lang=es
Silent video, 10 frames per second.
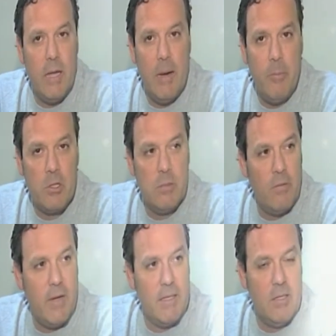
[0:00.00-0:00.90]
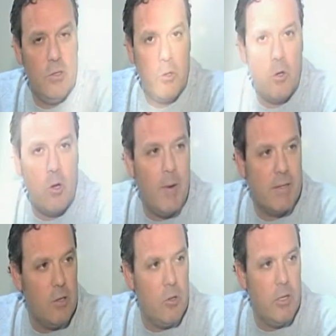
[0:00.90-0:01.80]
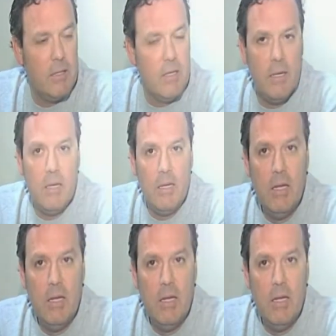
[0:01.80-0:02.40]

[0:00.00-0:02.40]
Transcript: a la próxima fase. Yo creo que Barcelona tiene